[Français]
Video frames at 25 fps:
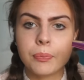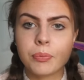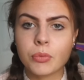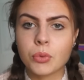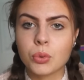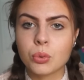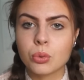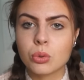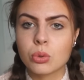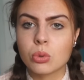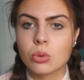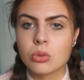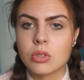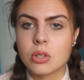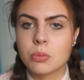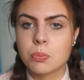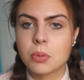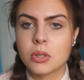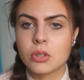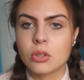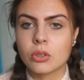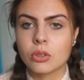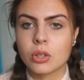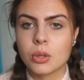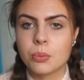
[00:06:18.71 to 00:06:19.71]
donc ça se
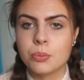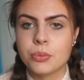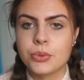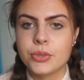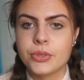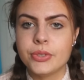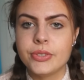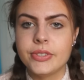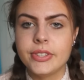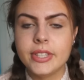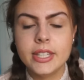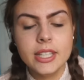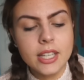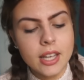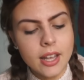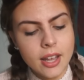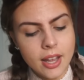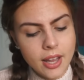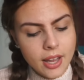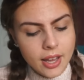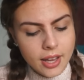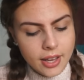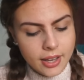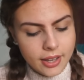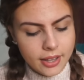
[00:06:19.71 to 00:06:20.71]
présente comme ceci.
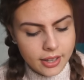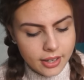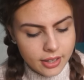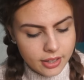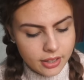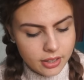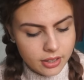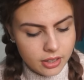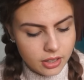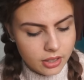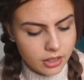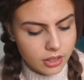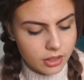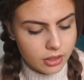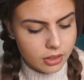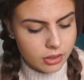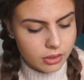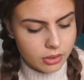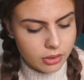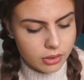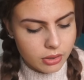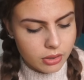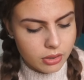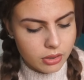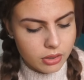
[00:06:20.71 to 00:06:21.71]
Et
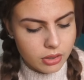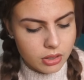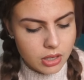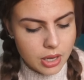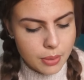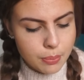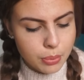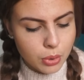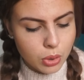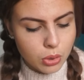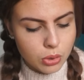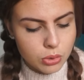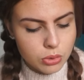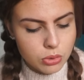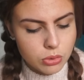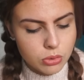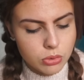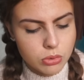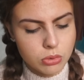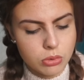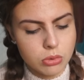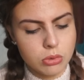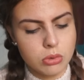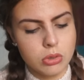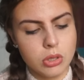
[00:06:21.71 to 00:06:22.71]
euh, la
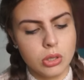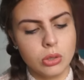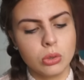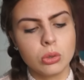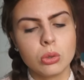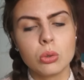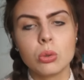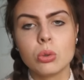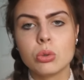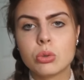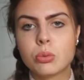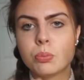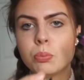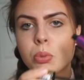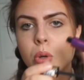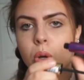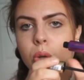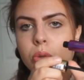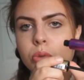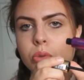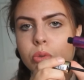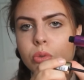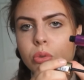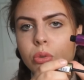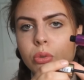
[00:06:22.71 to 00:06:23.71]
brosse, c'est une grosse
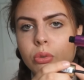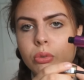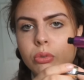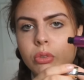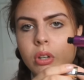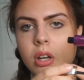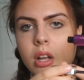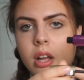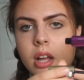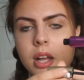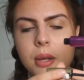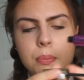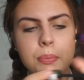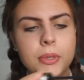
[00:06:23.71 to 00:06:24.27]
brosse euh, voilà, à